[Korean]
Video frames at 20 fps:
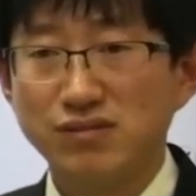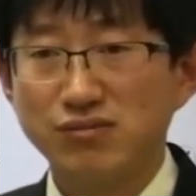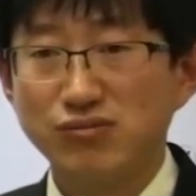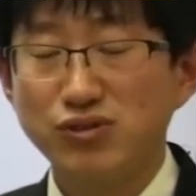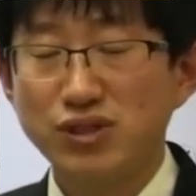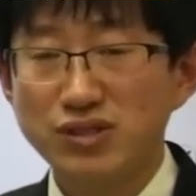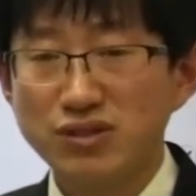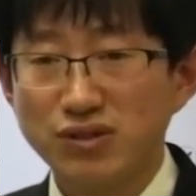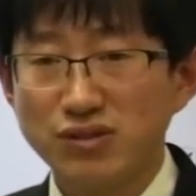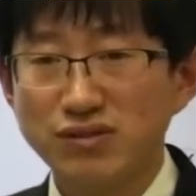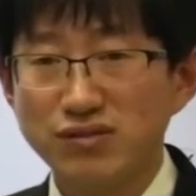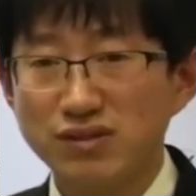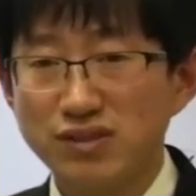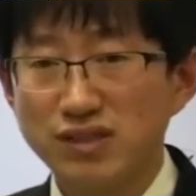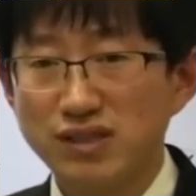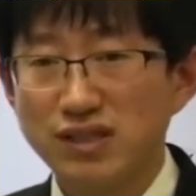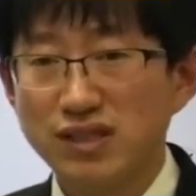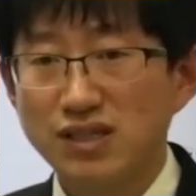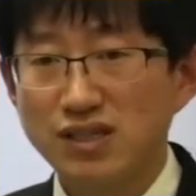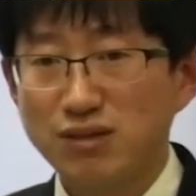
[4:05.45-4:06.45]
위해서는
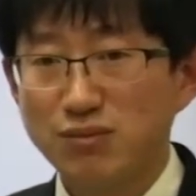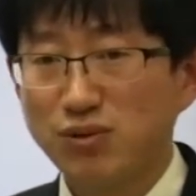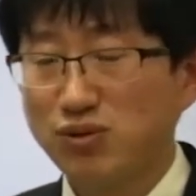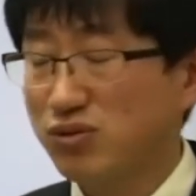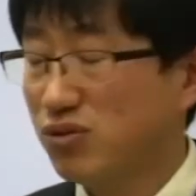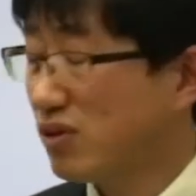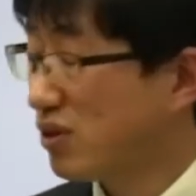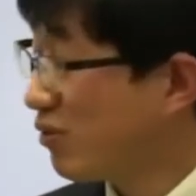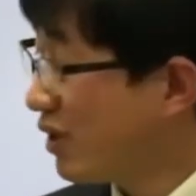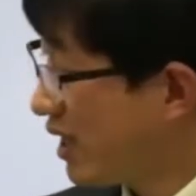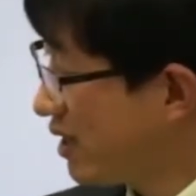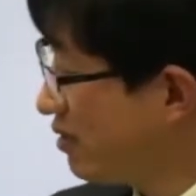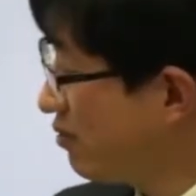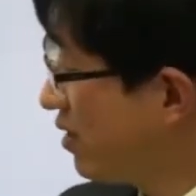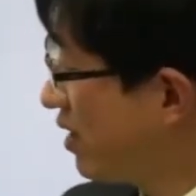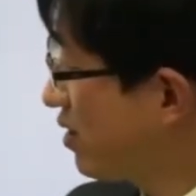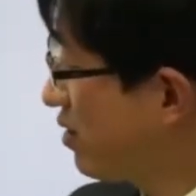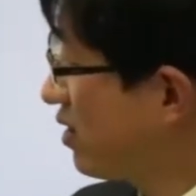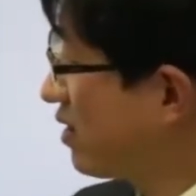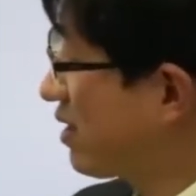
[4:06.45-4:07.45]
기본적으로
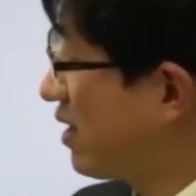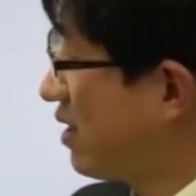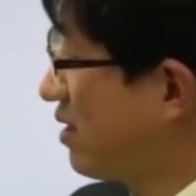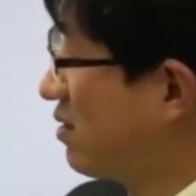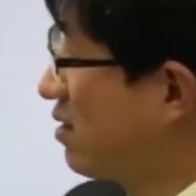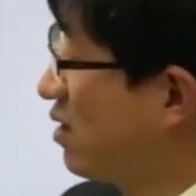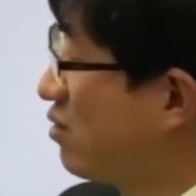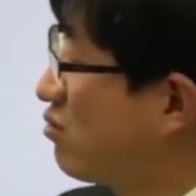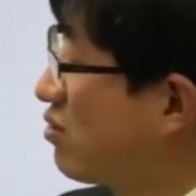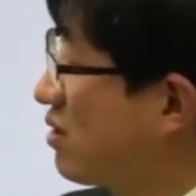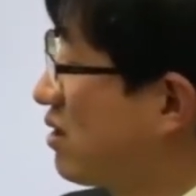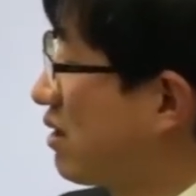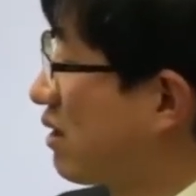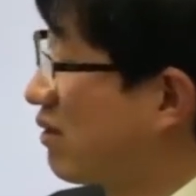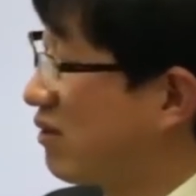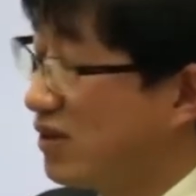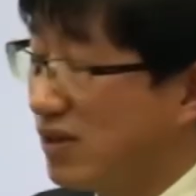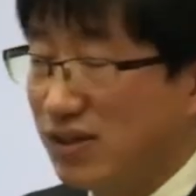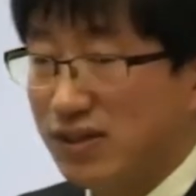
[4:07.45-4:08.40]
하드와이어링이 다 돼줘야 돼요